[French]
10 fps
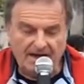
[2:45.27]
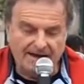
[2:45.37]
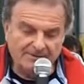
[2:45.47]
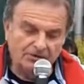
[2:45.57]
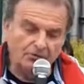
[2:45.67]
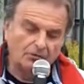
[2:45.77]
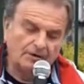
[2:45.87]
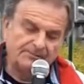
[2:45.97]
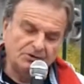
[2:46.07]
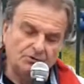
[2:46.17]
Améliorons
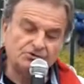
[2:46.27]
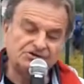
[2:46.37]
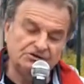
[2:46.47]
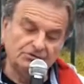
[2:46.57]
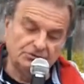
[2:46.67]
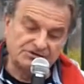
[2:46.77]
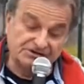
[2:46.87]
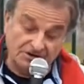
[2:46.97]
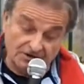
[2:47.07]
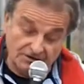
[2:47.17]
la biologie de nos
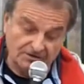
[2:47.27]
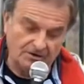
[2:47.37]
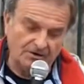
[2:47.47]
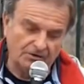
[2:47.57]
sols